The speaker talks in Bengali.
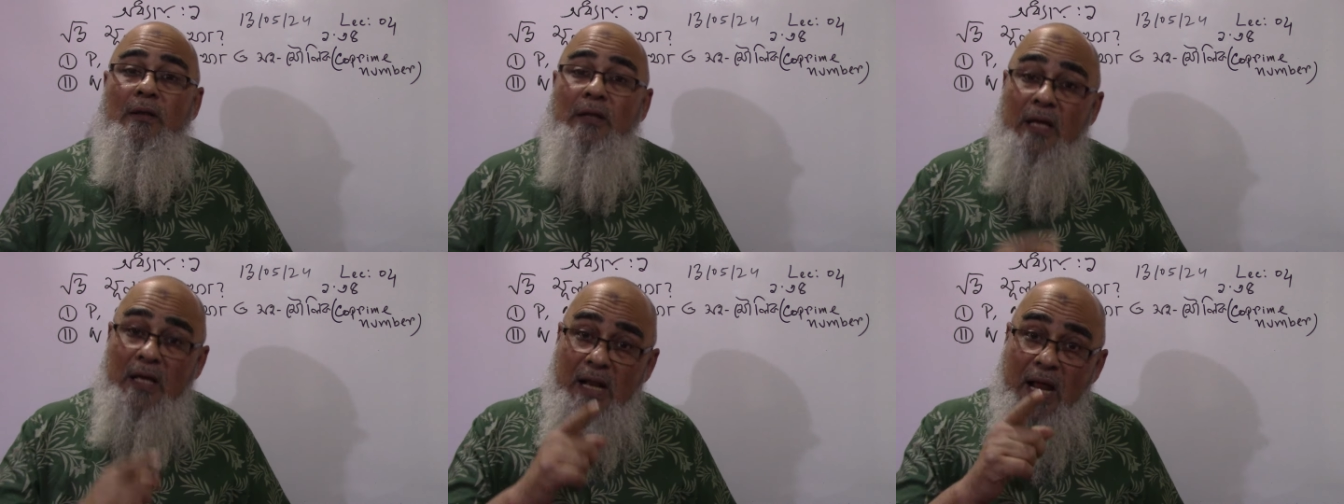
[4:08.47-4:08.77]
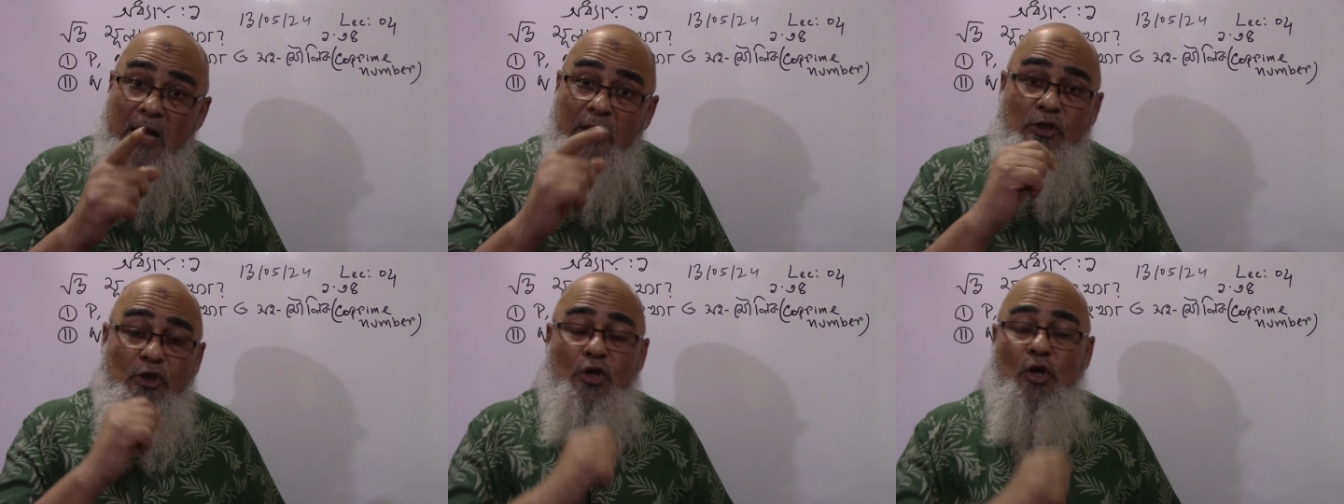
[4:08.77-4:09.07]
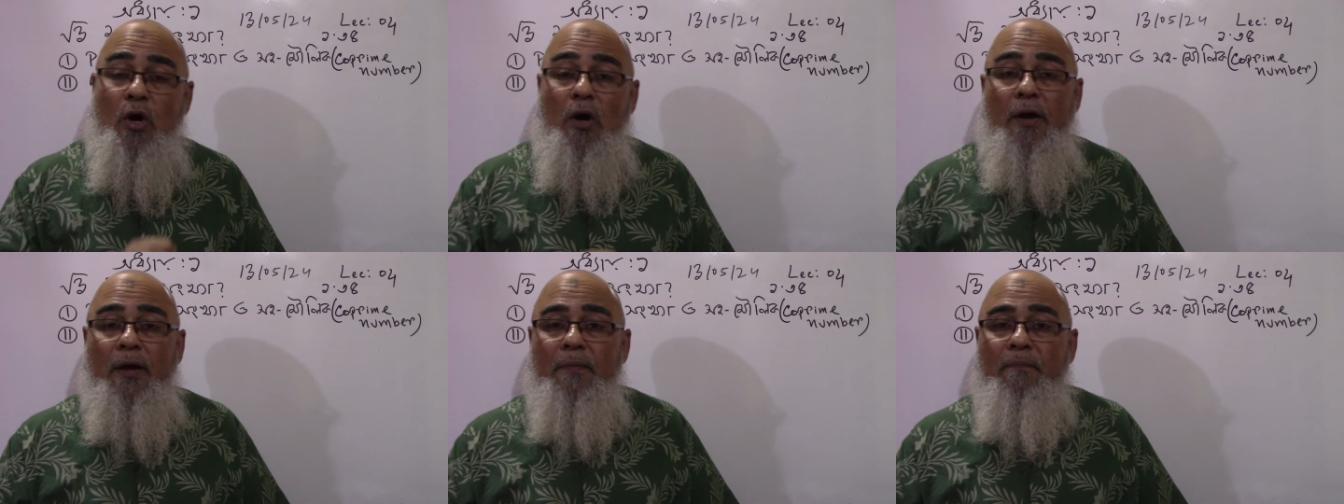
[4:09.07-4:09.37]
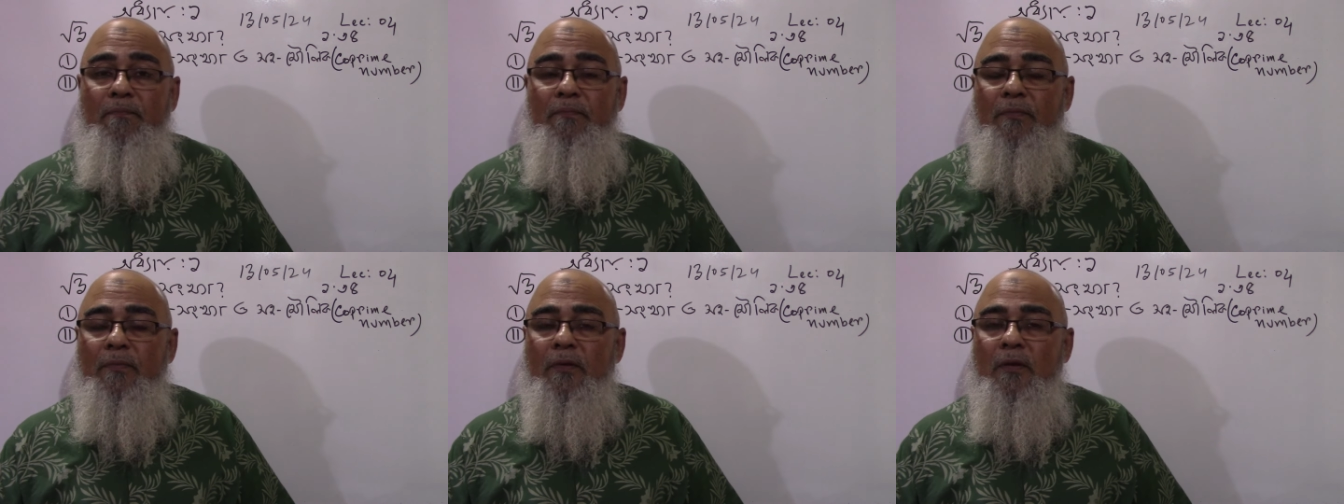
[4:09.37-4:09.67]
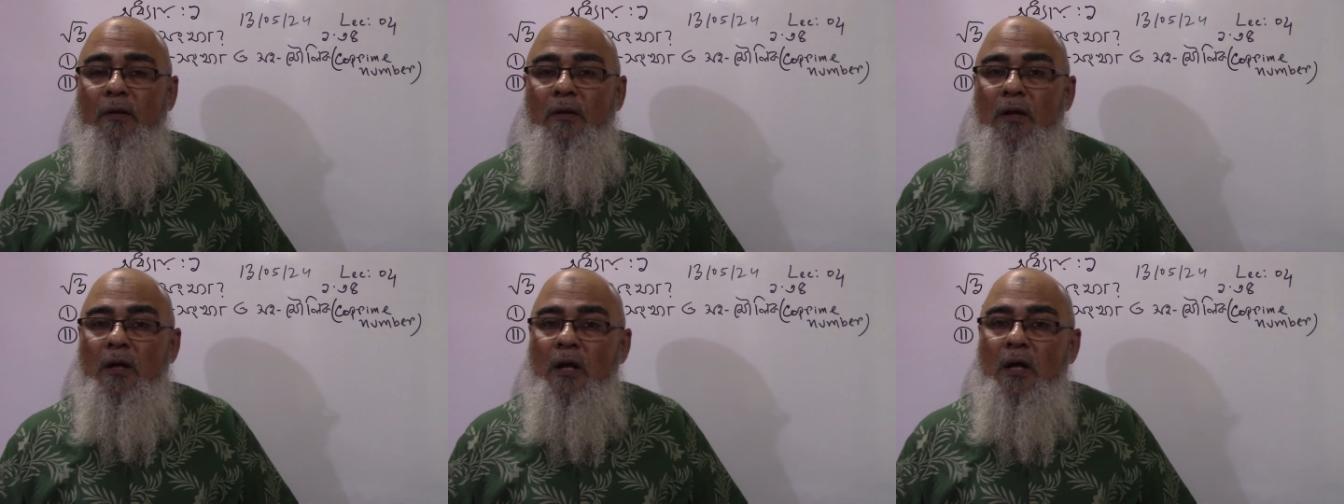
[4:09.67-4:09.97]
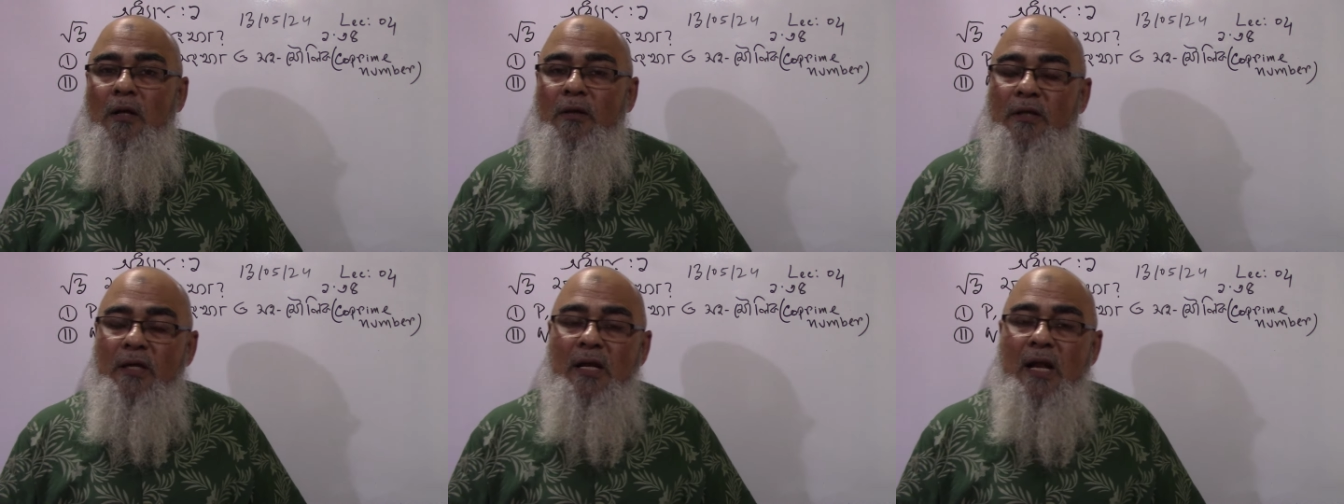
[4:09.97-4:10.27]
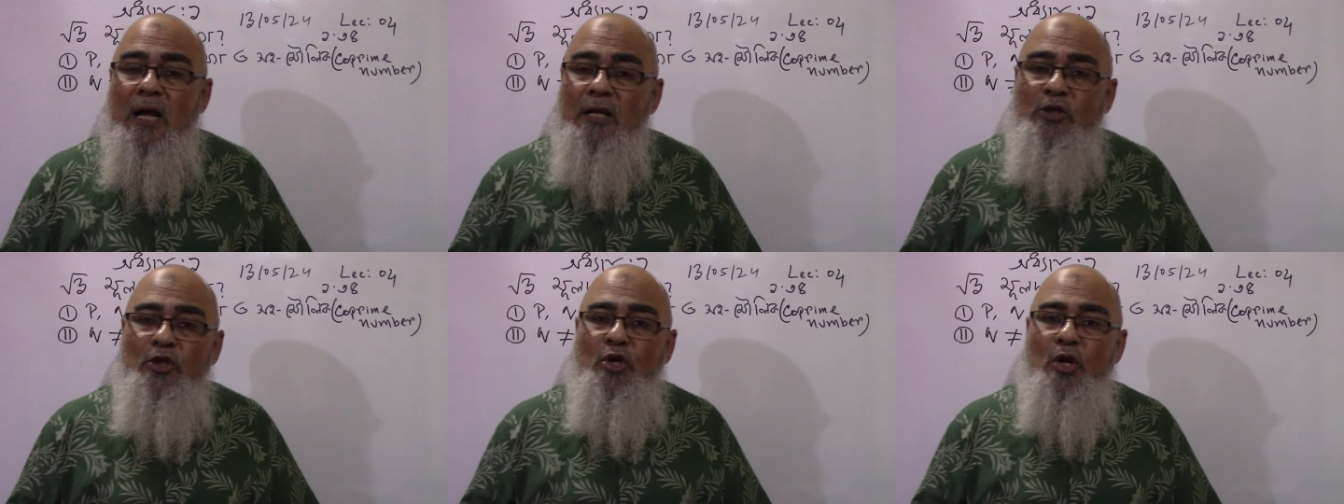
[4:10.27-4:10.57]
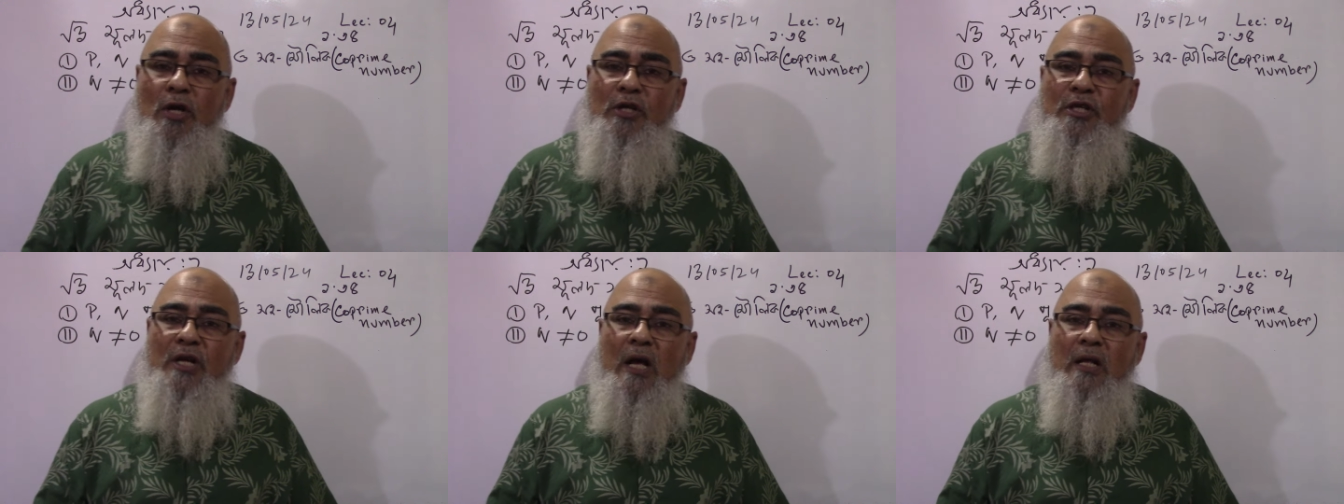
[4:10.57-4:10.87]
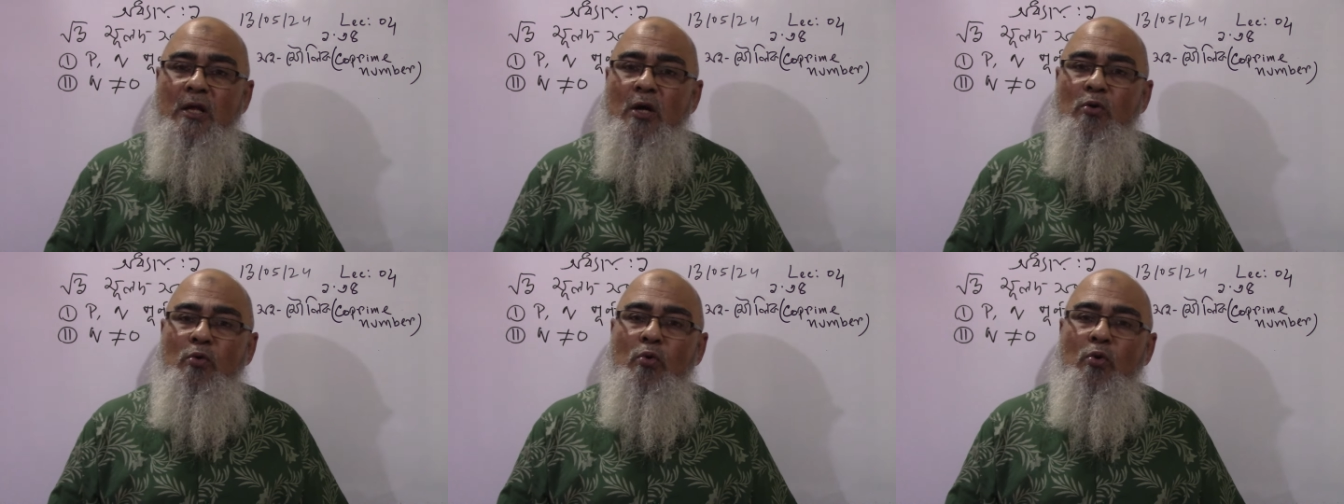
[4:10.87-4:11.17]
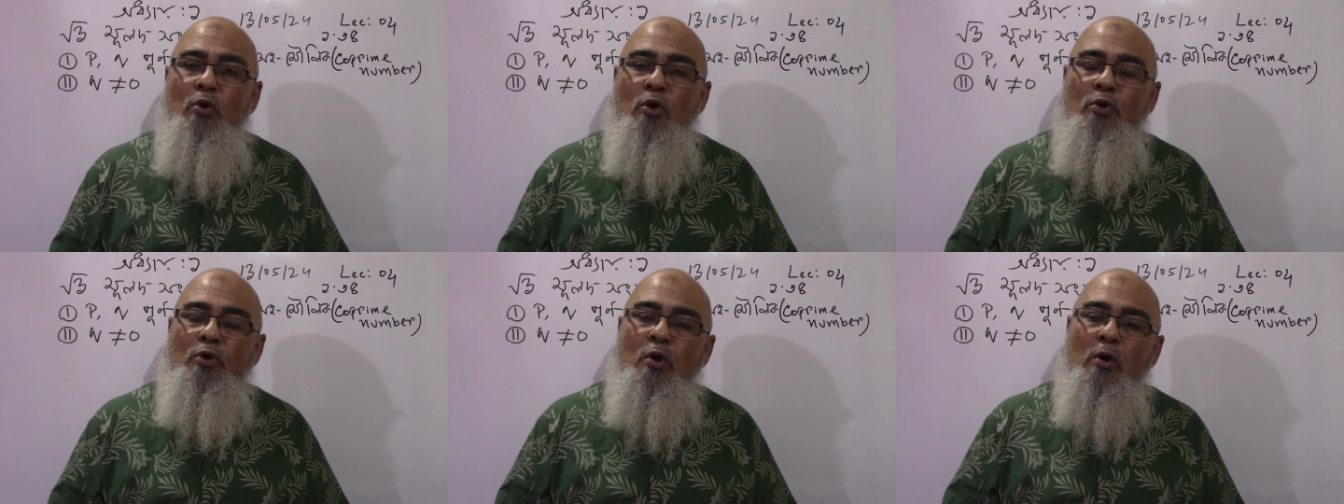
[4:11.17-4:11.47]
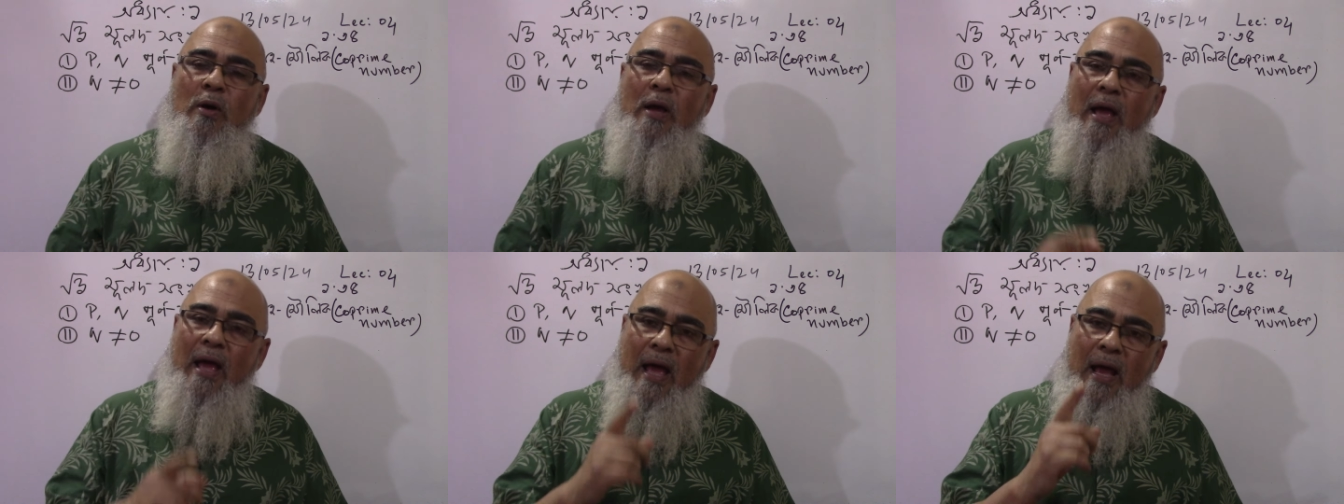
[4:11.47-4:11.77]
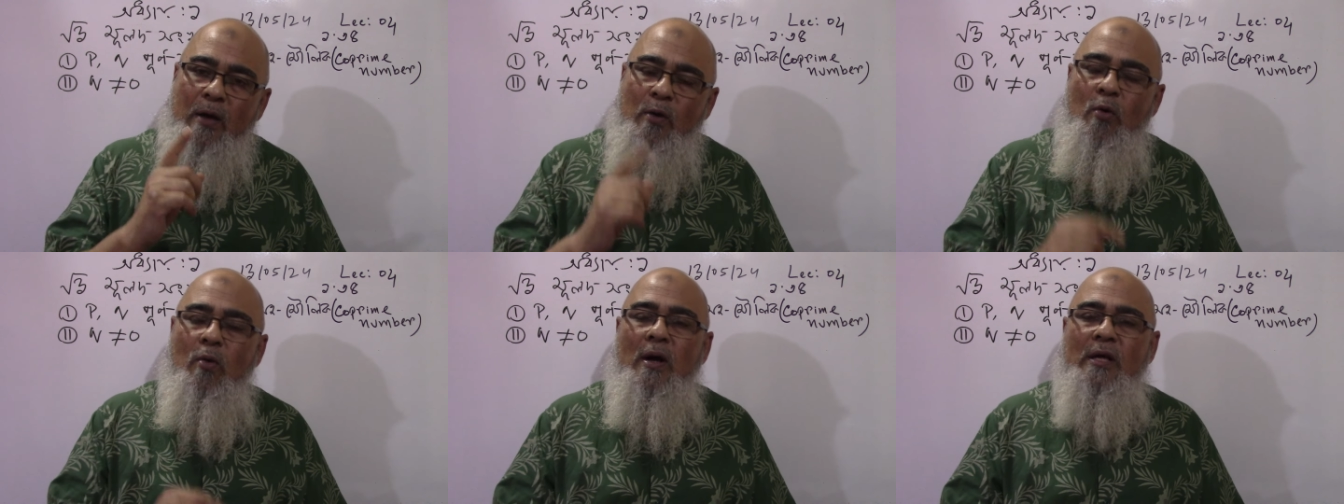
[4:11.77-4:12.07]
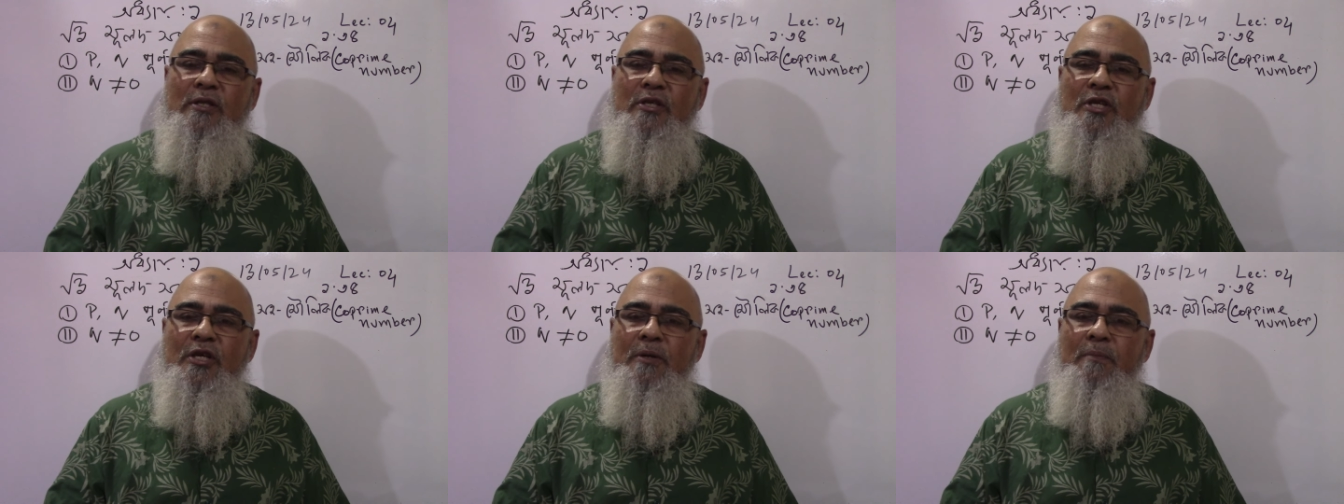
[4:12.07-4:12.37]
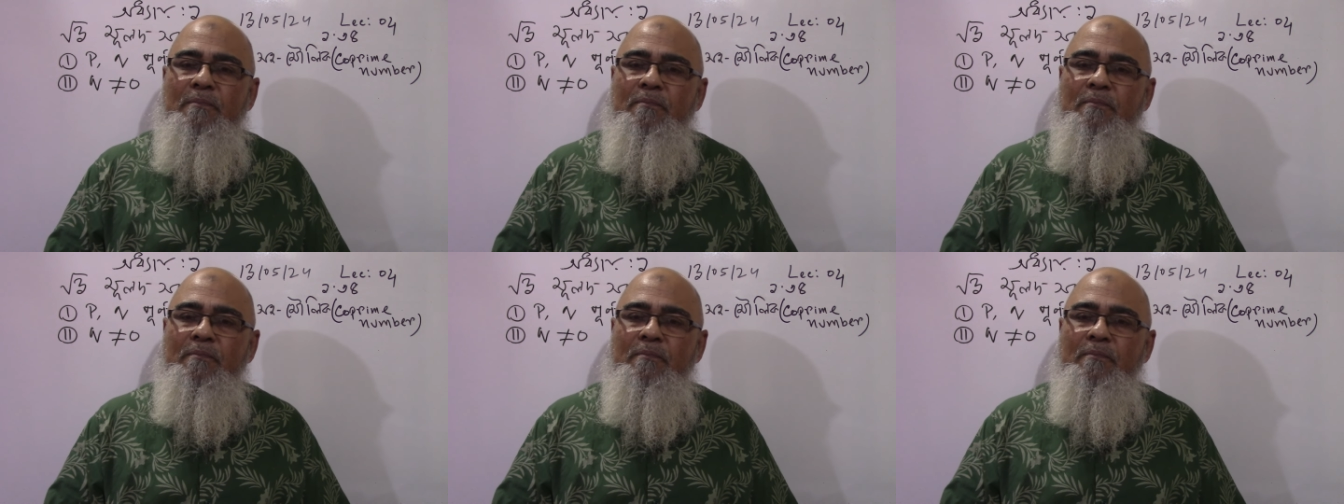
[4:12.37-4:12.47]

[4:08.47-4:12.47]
তিন আর ছয় তিন আর ছয় সাধারণ গুণনীয়ক একও আছে